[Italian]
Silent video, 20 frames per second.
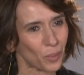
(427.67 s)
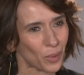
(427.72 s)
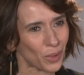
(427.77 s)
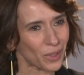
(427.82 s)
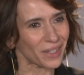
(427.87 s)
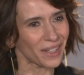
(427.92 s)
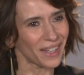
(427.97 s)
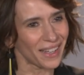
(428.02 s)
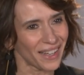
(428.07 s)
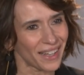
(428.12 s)

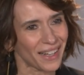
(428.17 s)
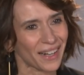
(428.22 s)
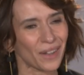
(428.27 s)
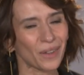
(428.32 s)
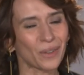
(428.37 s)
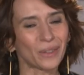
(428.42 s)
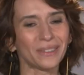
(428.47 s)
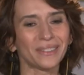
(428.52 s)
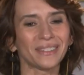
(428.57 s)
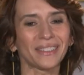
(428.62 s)
poi
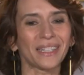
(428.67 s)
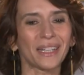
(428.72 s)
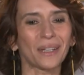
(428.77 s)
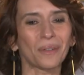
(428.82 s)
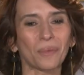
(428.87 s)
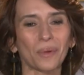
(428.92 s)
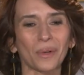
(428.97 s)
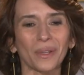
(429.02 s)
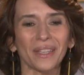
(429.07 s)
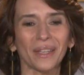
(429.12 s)

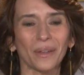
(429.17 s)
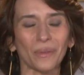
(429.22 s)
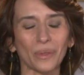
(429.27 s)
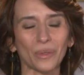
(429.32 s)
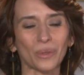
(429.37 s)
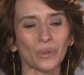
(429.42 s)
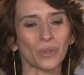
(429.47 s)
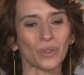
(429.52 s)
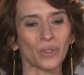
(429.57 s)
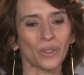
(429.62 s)
racconteremo chi è
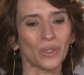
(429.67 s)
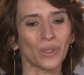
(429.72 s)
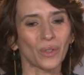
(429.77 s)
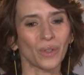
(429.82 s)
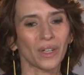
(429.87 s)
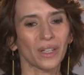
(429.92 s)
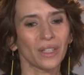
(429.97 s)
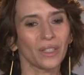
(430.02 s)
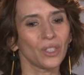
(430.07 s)
questo signore,